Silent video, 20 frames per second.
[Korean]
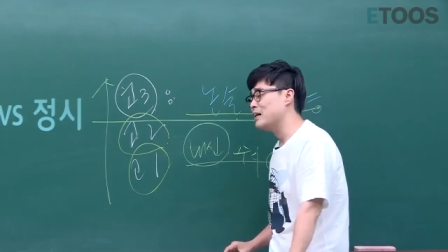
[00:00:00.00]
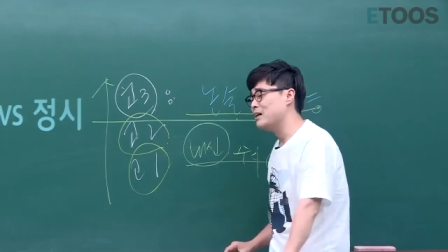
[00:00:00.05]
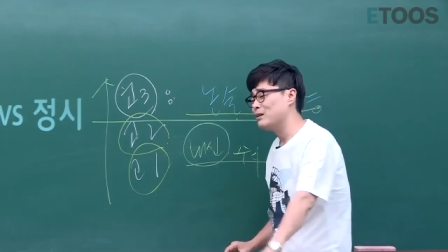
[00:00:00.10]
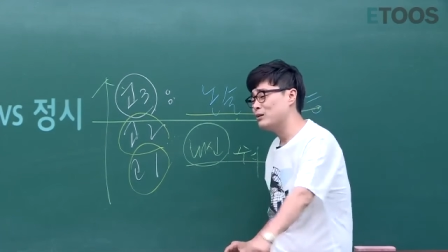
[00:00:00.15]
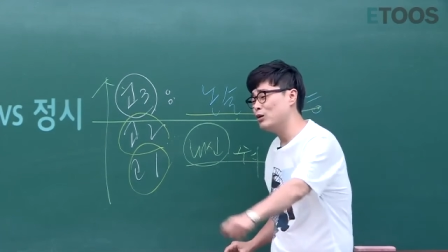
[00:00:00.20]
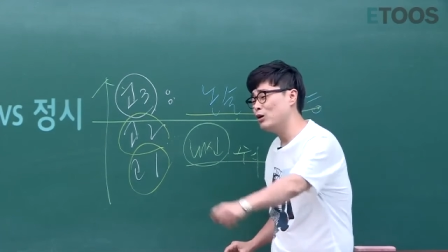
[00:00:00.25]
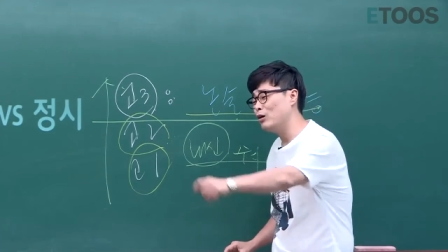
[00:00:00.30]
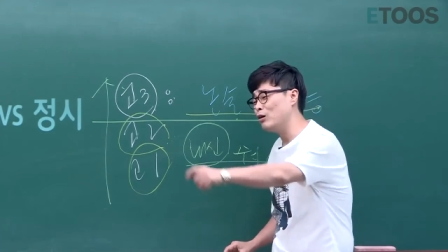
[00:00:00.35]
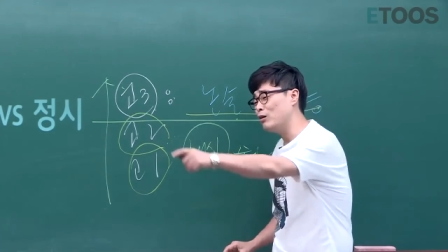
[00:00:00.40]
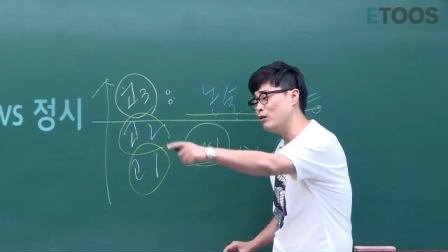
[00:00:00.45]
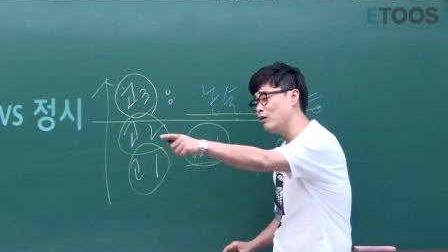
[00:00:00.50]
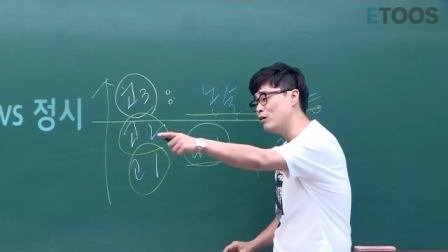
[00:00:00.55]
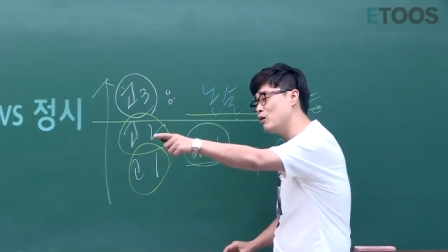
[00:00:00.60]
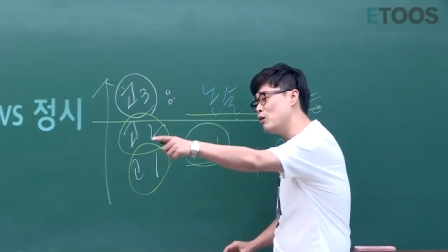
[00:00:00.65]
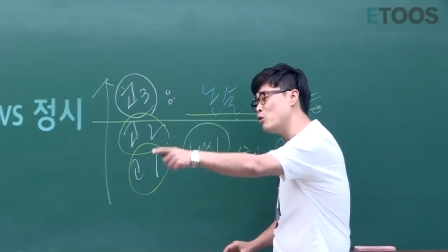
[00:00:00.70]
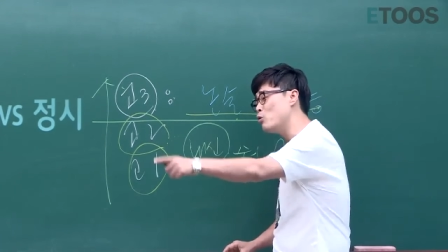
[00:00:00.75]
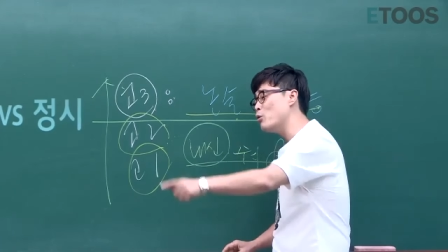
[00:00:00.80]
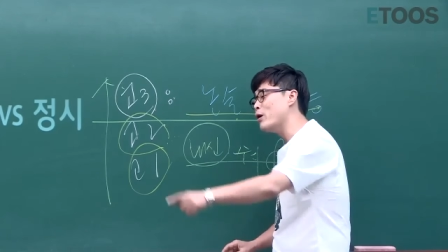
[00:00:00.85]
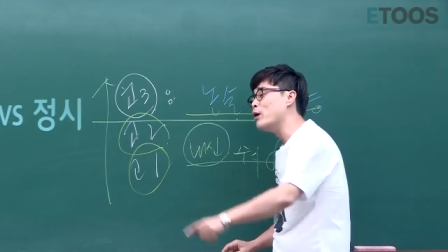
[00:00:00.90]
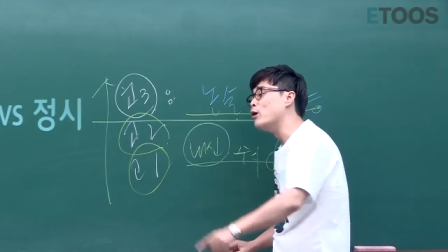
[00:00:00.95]
너
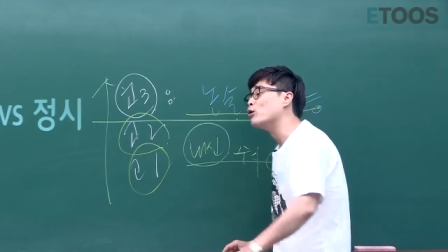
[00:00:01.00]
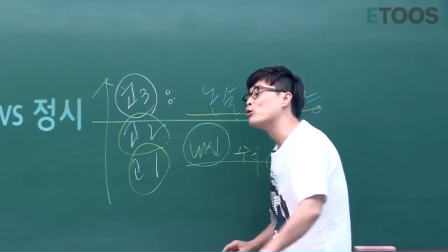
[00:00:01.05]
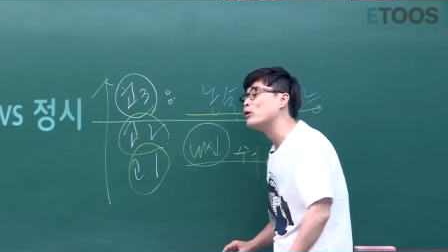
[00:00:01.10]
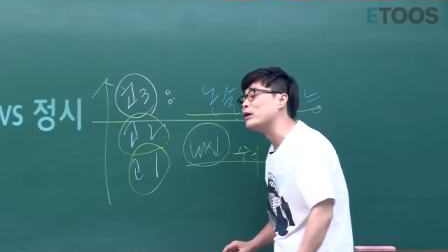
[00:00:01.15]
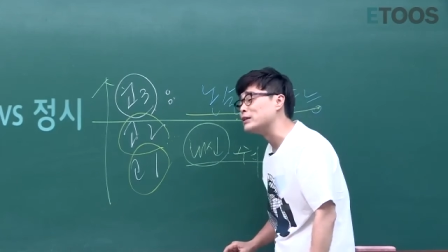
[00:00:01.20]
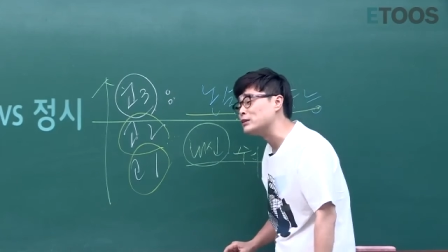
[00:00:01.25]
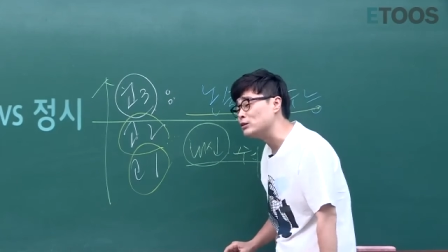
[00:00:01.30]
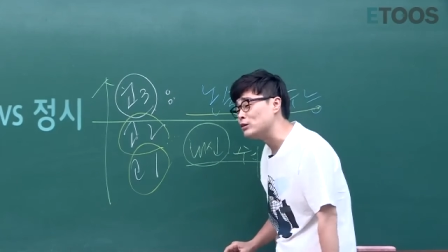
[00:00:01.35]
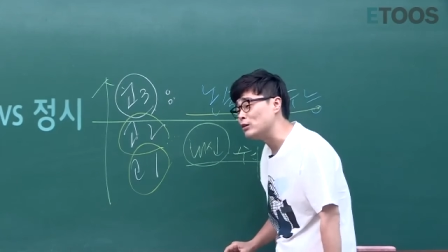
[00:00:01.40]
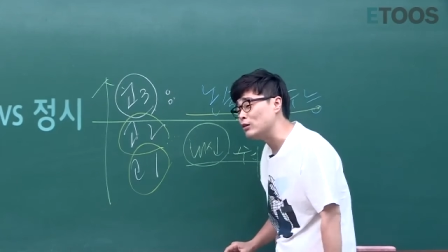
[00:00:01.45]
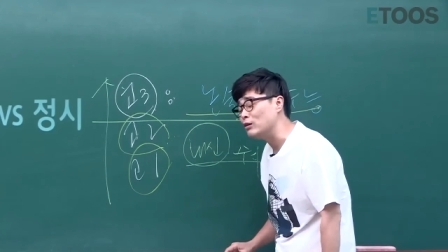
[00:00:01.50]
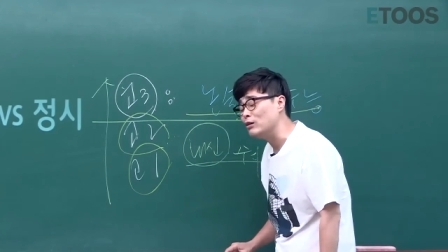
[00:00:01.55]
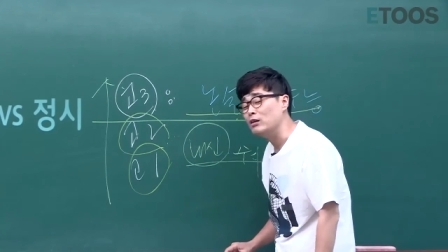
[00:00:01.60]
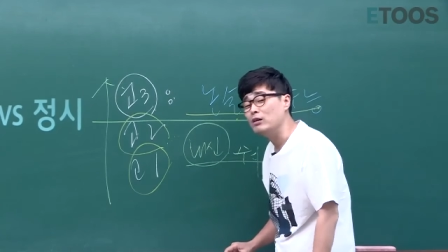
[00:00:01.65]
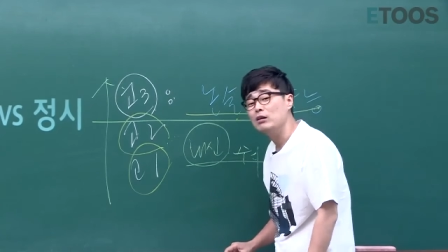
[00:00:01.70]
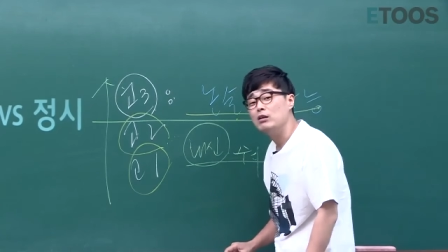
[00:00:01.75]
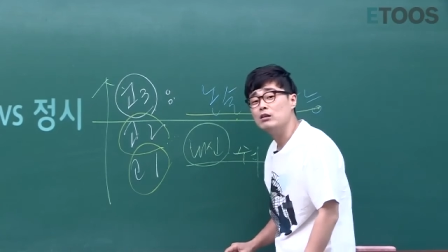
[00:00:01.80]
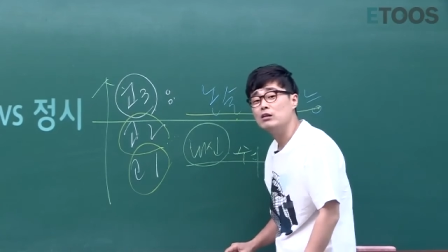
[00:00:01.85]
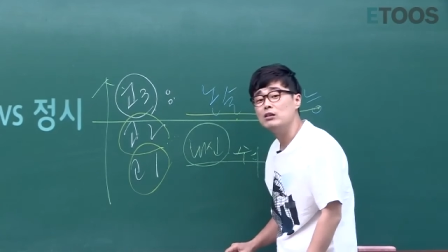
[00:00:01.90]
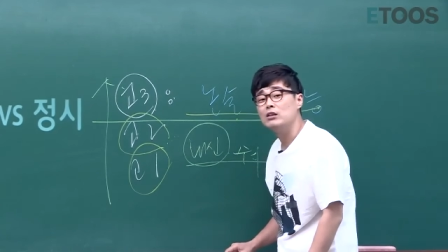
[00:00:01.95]
왜 여기 왔어?
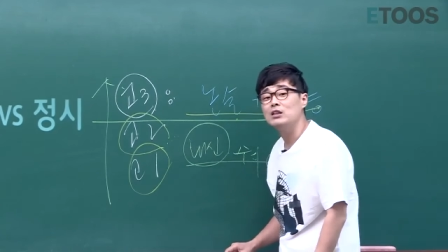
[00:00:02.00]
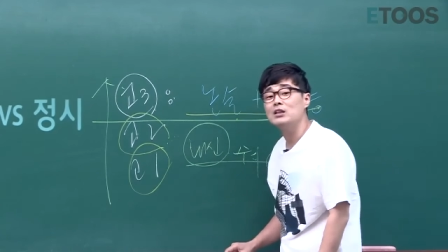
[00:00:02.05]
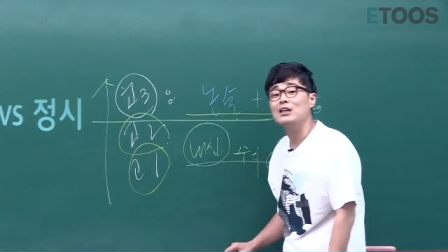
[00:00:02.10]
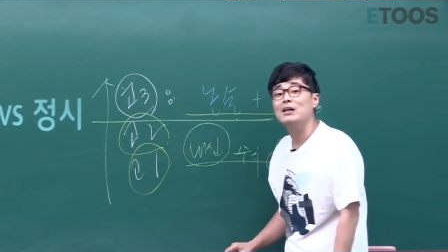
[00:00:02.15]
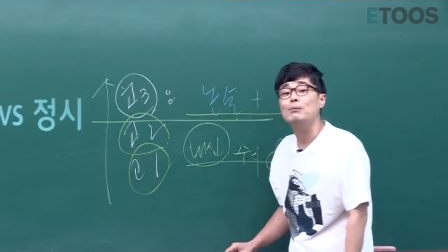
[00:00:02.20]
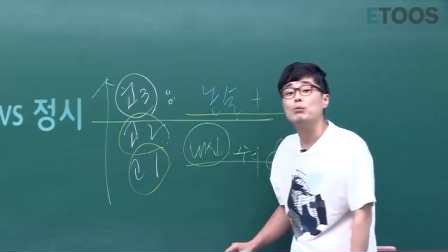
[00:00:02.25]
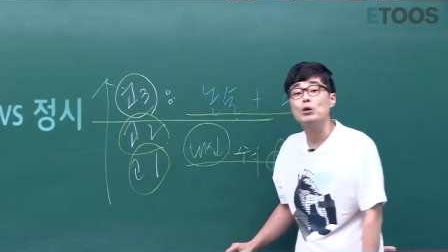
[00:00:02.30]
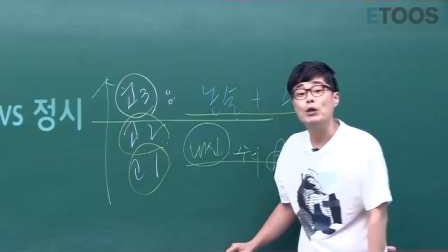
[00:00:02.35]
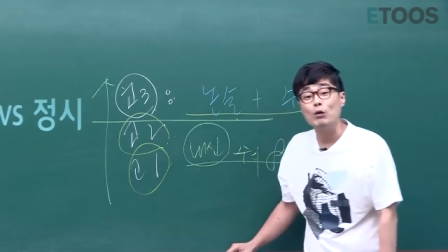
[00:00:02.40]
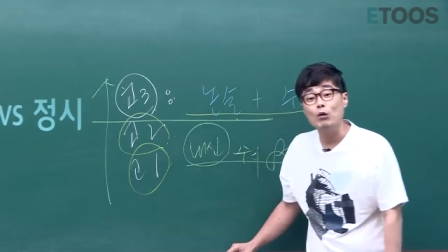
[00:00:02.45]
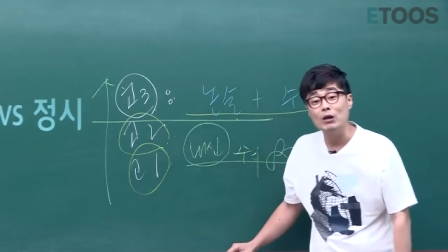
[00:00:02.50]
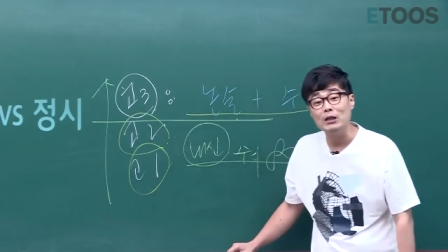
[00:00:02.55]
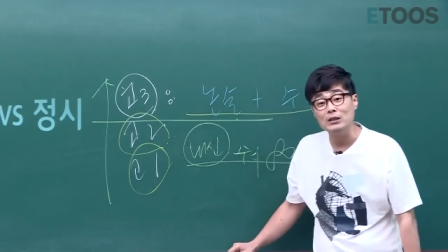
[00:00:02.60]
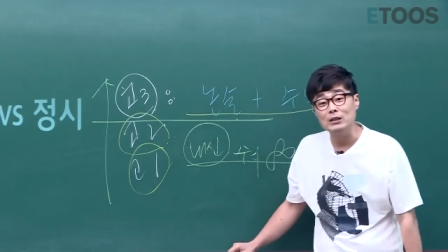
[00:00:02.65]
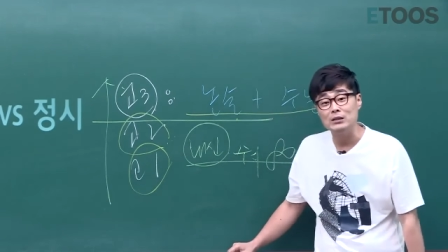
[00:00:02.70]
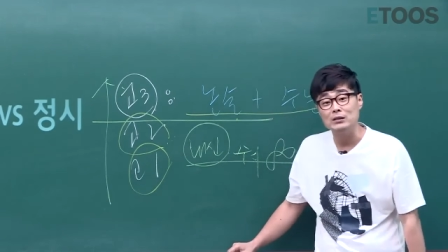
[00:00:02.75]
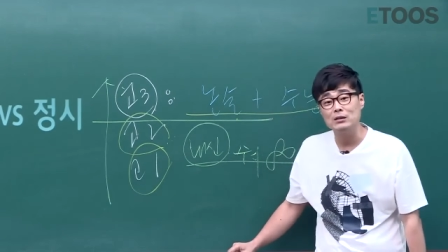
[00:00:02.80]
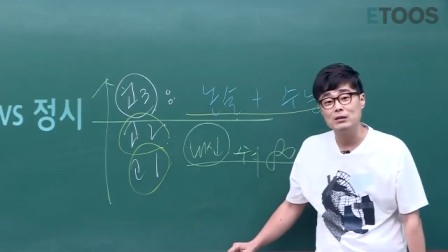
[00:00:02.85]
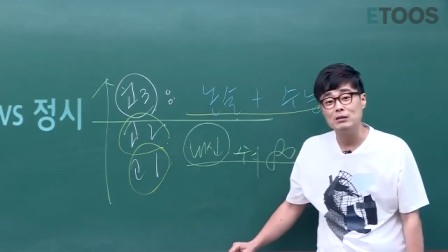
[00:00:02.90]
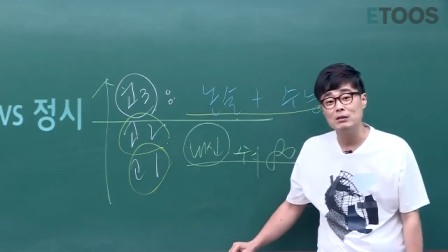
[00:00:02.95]
그러니까 뭐라고
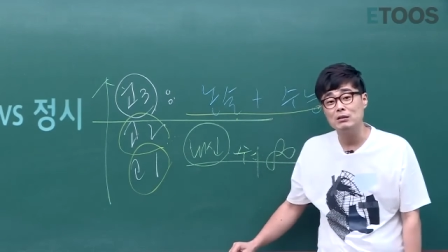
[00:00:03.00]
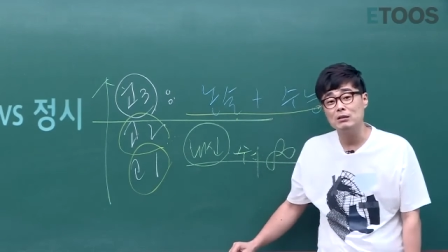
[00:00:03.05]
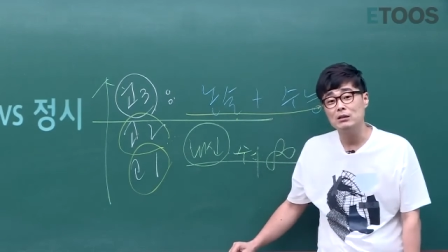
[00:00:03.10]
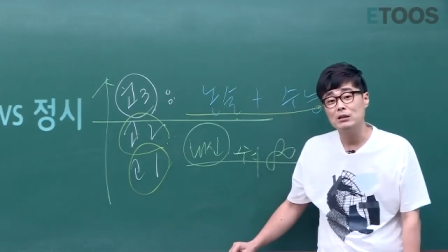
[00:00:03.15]
하는지 아세요?